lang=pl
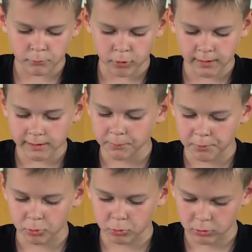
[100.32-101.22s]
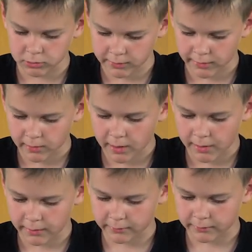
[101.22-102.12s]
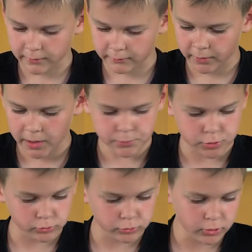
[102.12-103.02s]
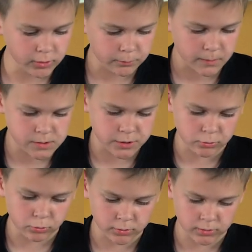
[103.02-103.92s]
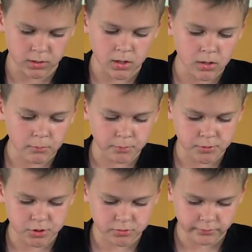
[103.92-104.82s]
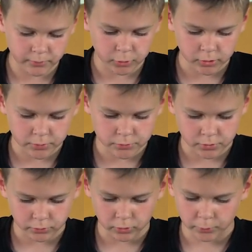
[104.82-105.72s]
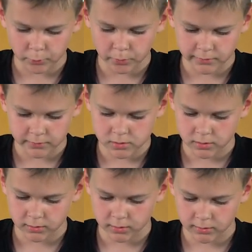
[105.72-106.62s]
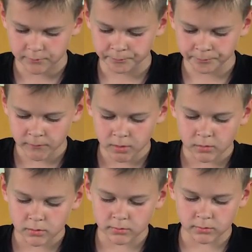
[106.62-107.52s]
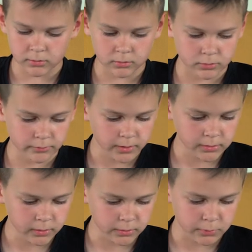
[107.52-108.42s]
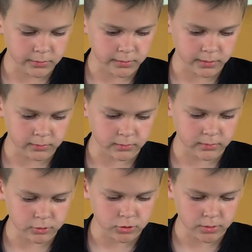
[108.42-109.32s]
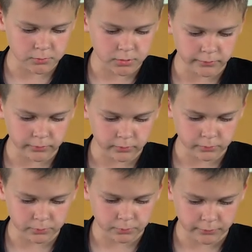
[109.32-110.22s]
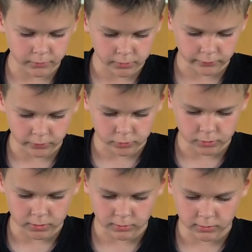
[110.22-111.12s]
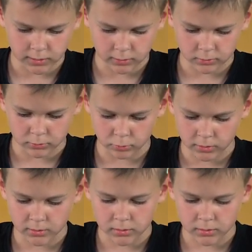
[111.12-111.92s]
Poranek był chłodny, a ja stawałem się coraz bardziej głodny, bo przecież wymknąłem się z domu bez śniadania. Rezygnowany i bezradny zacząłem iść z powrotem w stronę Karlsruhe.